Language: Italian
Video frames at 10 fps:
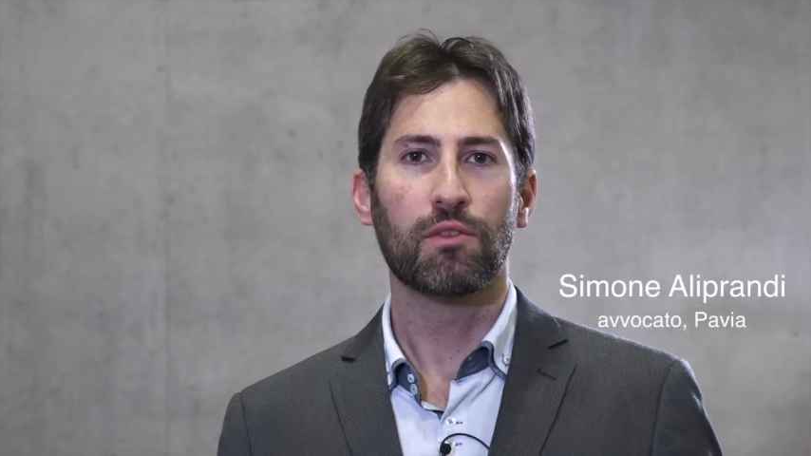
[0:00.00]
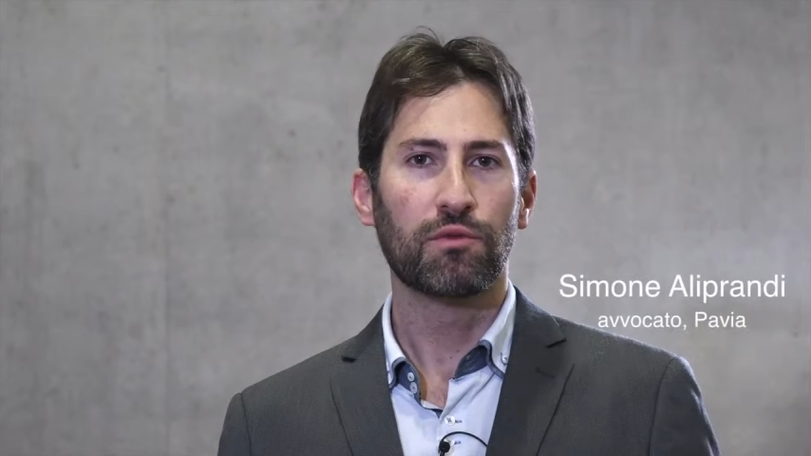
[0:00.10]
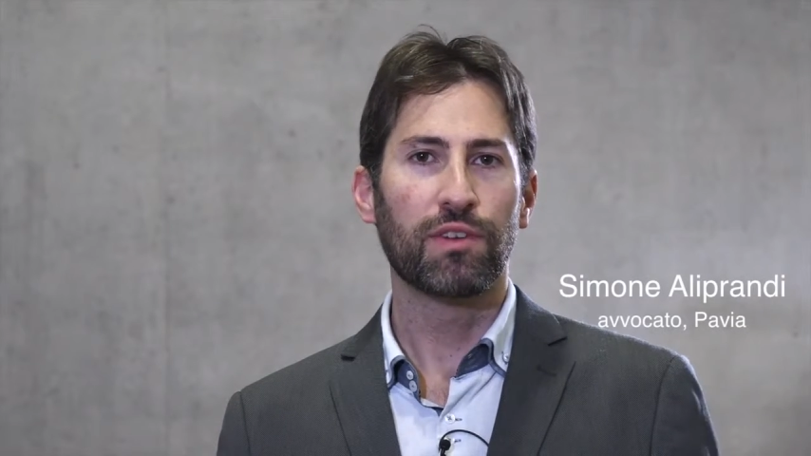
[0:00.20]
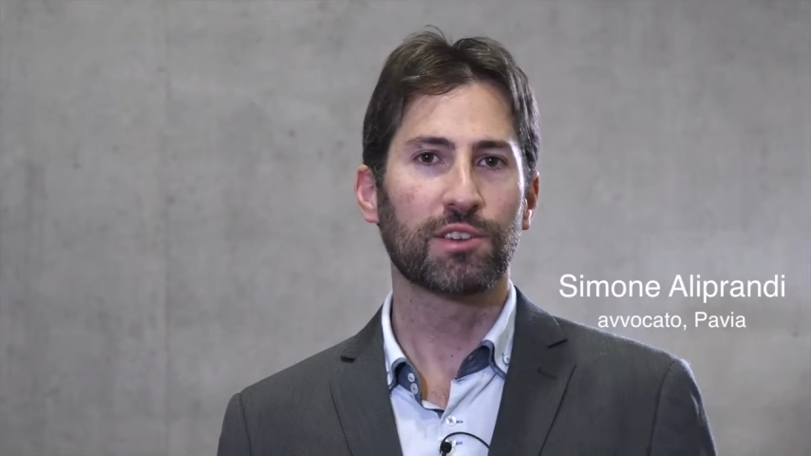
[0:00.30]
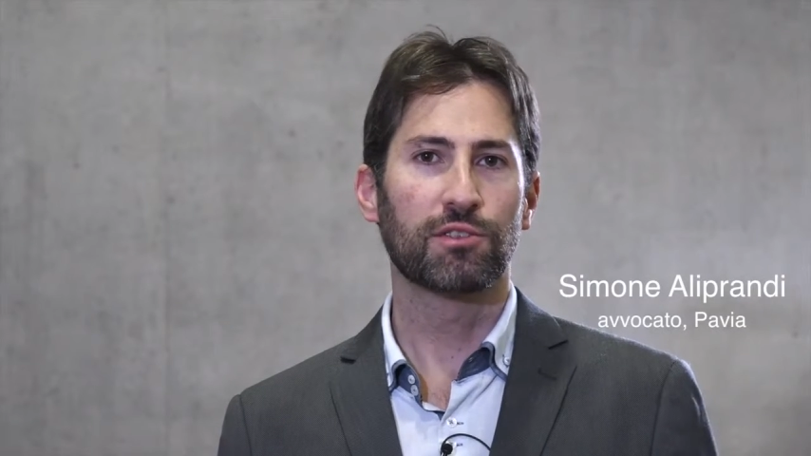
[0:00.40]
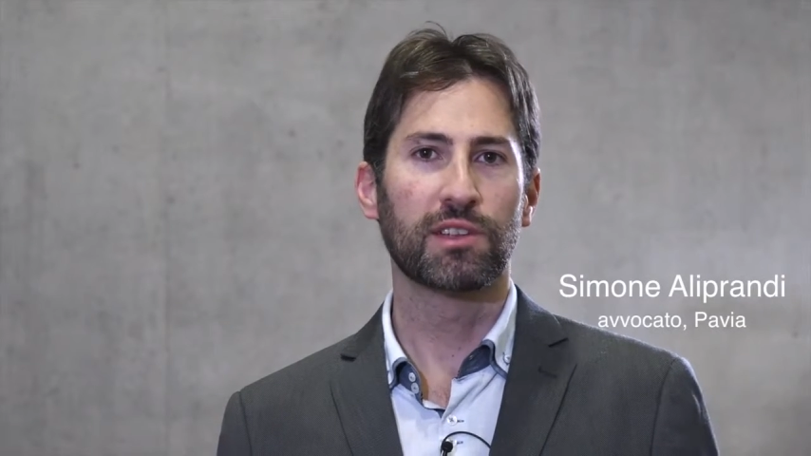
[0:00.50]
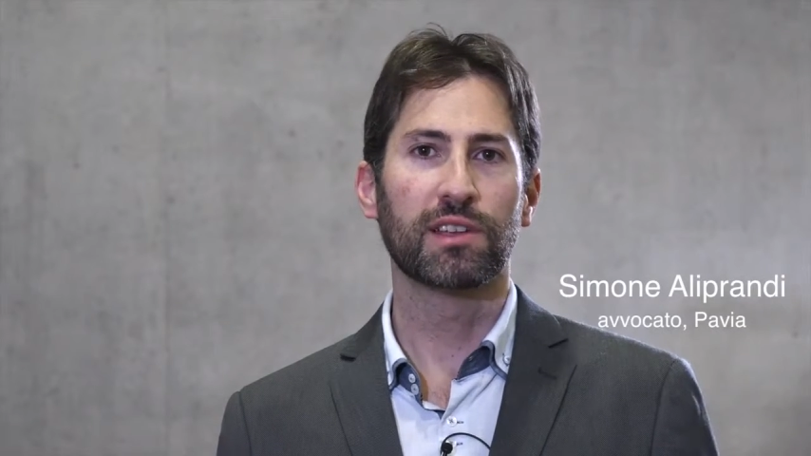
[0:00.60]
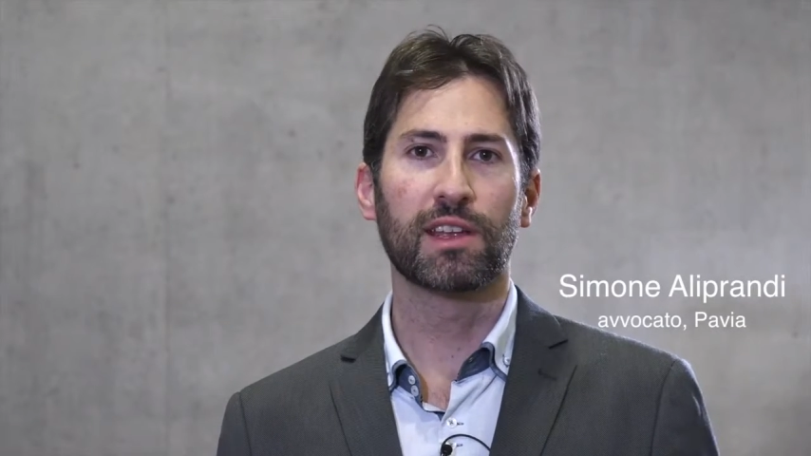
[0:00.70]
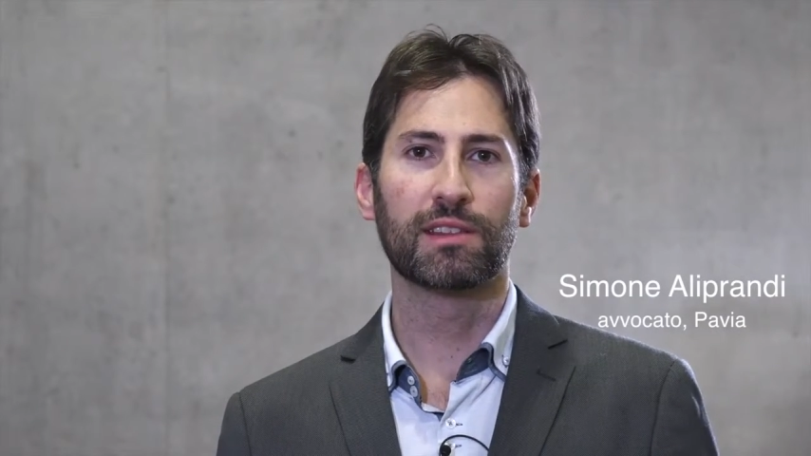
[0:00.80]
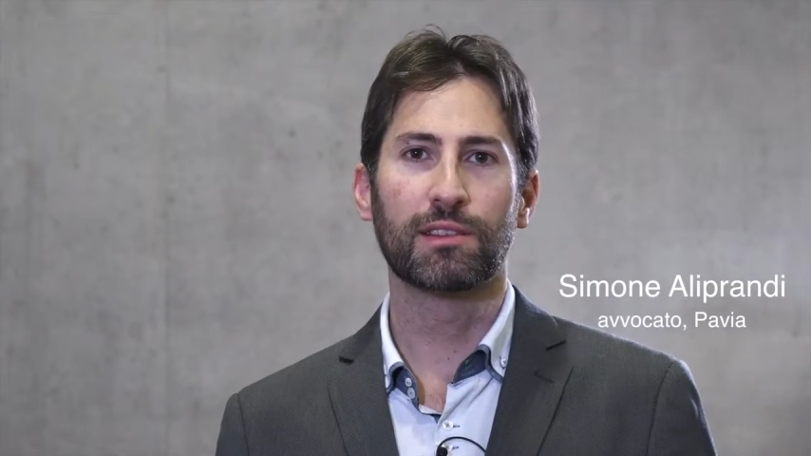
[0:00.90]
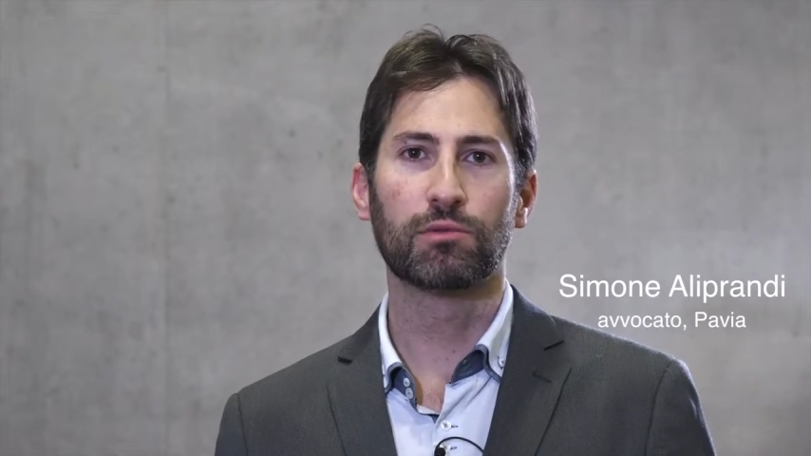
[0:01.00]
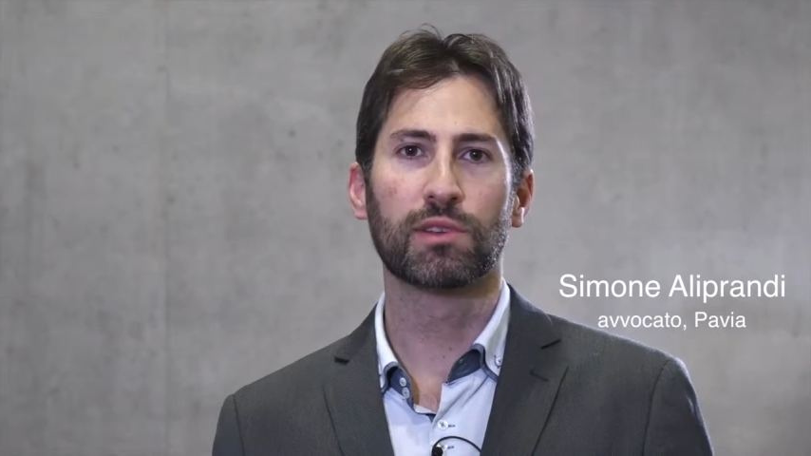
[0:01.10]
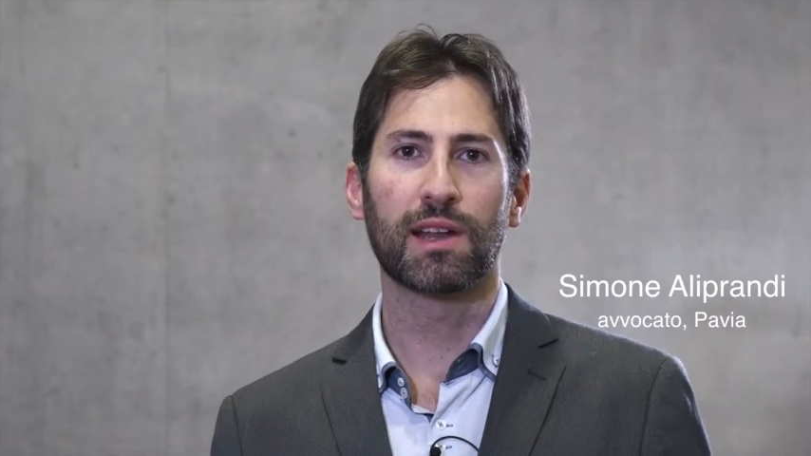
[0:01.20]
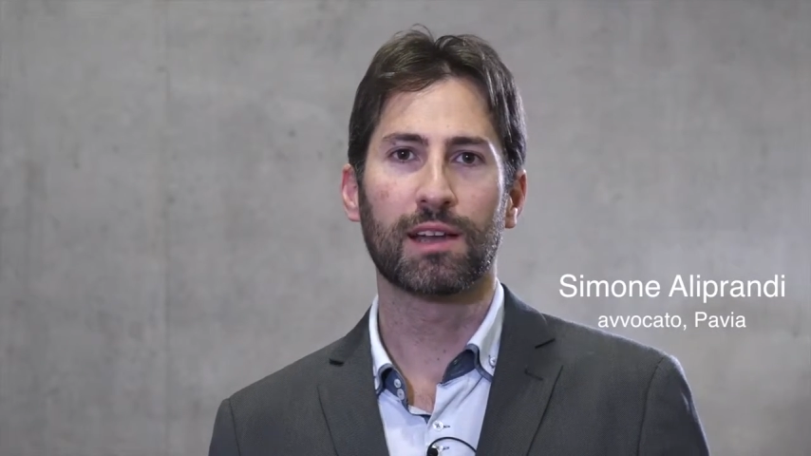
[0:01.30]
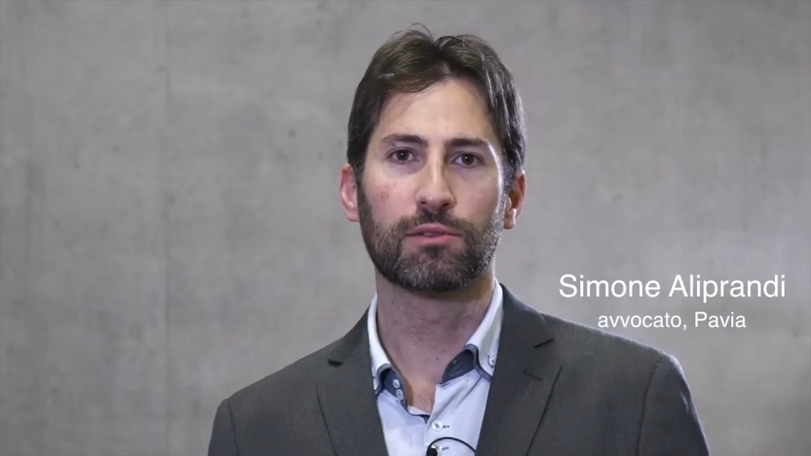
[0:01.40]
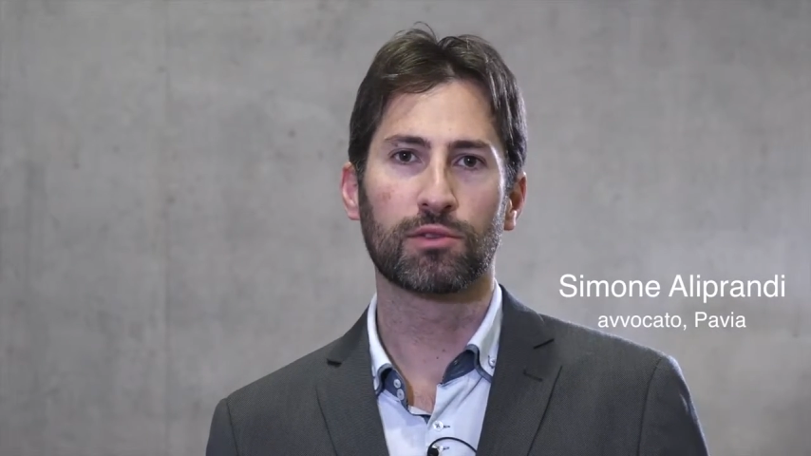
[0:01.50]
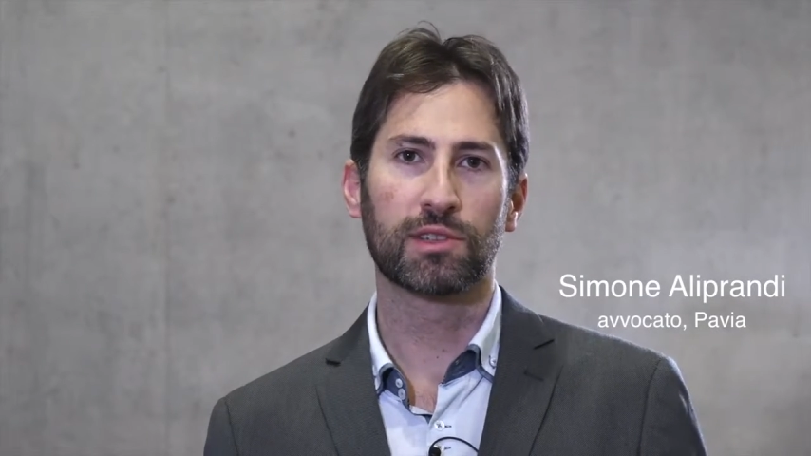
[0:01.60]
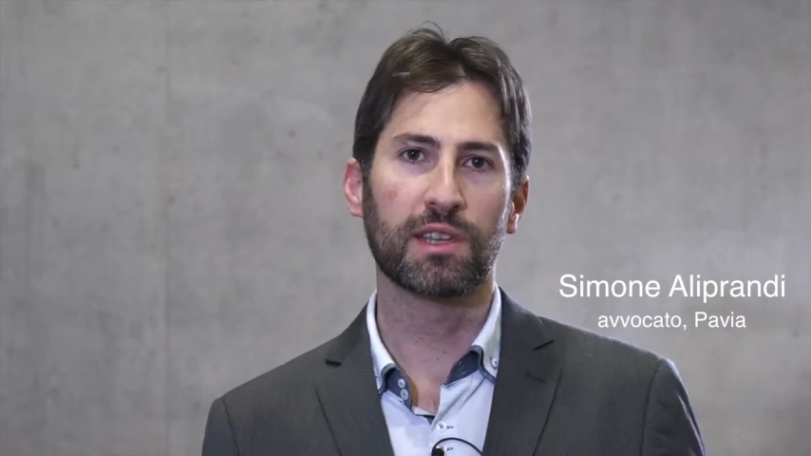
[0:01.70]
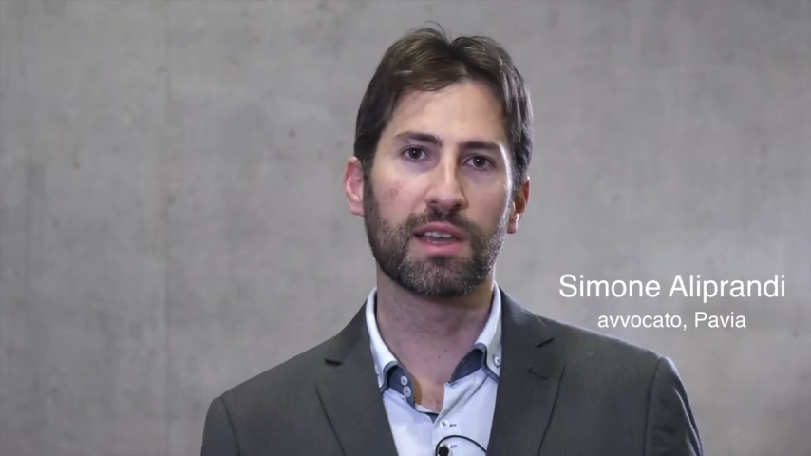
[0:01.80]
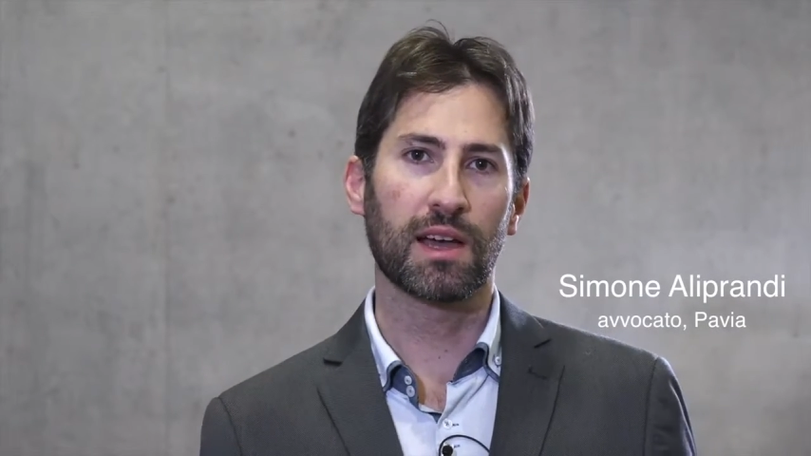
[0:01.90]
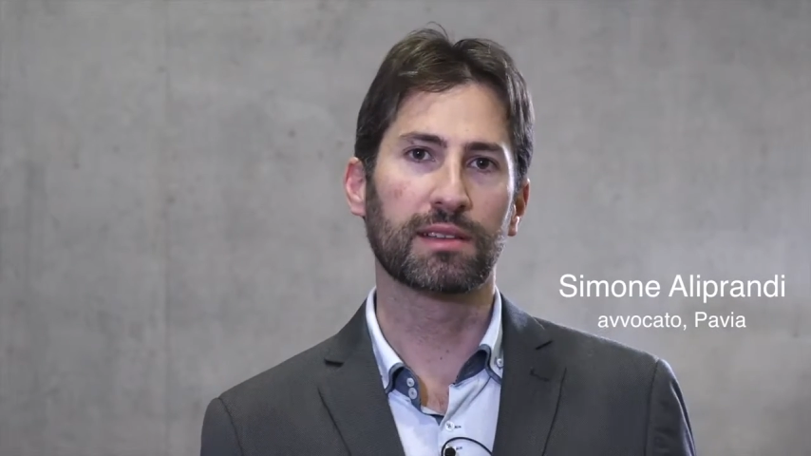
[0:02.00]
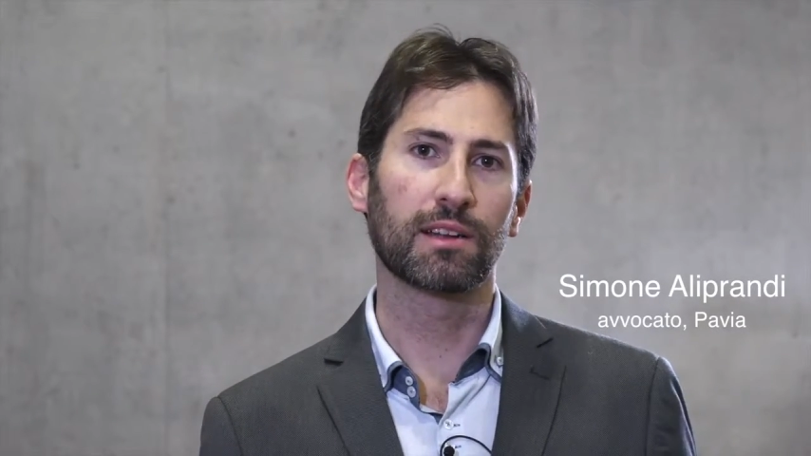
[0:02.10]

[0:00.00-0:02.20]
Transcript: è un fascio di diritti tutelato sia